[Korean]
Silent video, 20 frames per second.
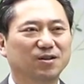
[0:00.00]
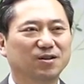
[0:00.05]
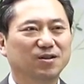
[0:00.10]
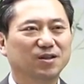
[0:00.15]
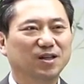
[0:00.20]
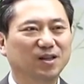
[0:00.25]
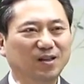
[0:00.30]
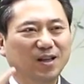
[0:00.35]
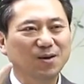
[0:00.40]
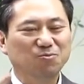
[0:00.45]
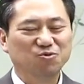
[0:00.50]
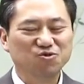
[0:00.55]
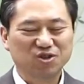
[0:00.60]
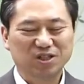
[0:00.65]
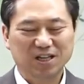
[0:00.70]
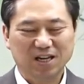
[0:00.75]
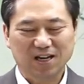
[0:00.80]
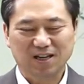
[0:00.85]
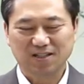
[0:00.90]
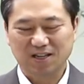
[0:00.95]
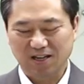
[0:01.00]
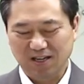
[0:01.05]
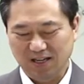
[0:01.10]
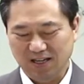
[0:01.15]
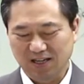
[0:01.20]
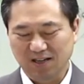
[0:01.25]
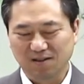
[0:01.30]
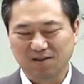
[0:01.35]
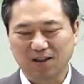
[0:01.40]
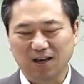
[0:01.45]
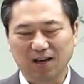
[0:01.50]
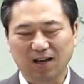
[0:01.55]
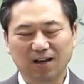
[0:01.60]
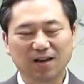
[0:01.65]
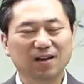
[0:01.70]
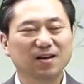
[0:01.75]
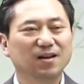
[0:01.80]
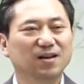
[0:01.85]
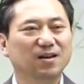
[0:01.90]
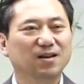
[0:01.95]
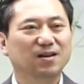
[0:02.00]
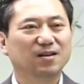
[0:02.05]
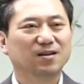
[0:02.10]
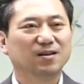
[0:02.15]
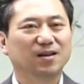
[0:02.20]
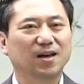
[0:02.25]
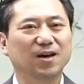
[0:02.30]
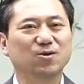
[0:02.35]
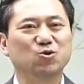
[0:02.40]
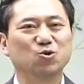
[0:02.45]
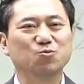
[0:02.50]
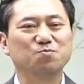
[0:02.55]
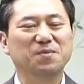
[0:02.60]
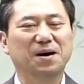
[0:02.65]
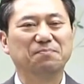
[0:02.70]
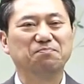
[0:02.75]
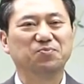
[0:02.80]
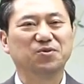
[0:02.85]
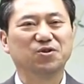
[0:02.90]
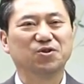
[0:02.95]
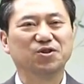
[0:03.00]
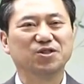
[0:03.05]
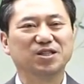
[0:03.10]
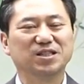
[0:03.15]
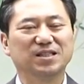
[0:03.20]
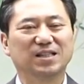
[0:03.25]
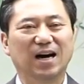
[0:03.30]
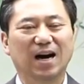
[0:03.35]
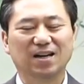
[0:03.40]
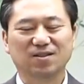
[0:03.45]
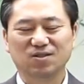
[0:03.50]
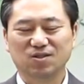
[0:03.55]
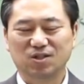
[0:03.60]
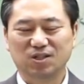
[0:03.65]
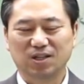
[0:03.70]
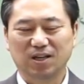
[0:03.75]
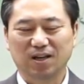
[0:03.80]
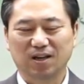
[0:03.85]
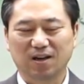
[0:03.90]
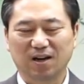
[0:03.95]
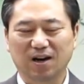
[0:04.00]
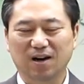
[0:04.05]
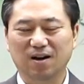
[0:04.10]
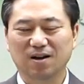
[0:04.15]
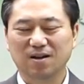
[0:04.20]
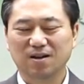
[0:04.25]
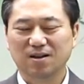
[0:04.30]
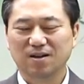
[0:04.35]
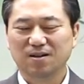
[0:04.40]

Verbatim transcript: 이때 문제가 생기는데 계속 만들어지는 항체가